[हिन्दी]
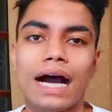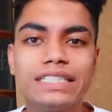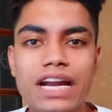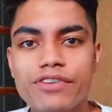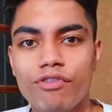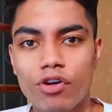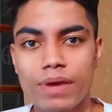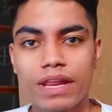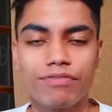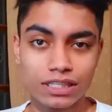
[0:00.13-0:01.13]
अनचार्टेड
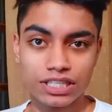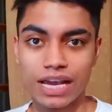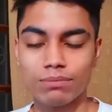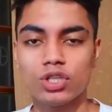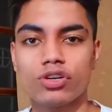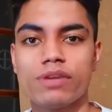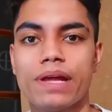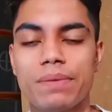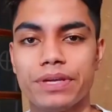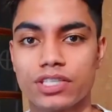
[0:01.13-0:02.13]
फोर मेरी फर्स्ट गेम थी जो कि
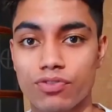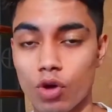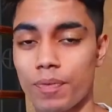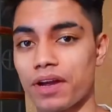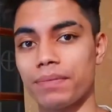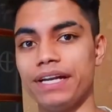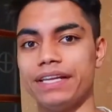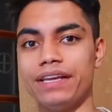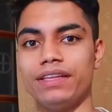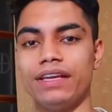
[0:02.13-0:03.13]
मैंने पी एस फोर पर
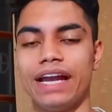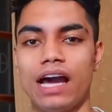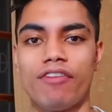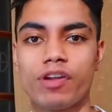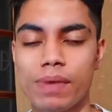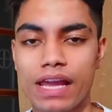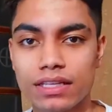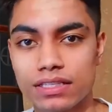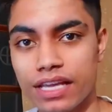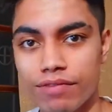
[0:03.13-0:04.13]
कंप्लीट की थी एंड आफ्टर
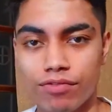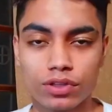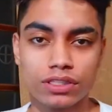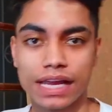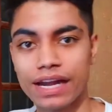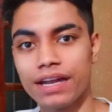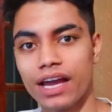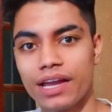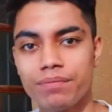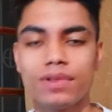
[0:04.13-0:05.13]
प्लेइंग दिस गेम फॉर द सेकंड
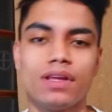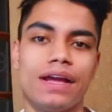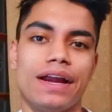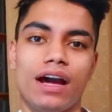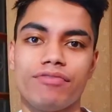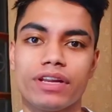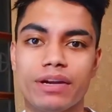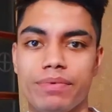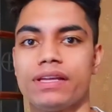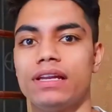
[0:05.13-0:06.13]
टाइम एंड आफ्टर
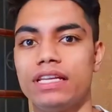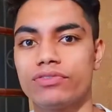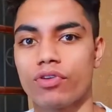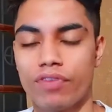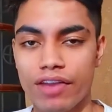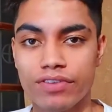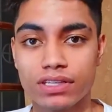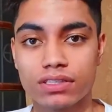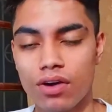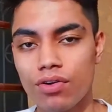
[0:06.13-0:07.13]
इट बीइंग रिलीज फॉर फाइव
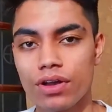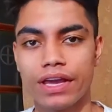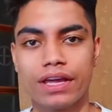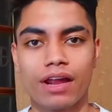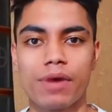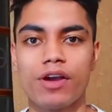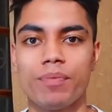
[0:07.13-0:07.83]
ईयर्स नाउ हेयर आर माई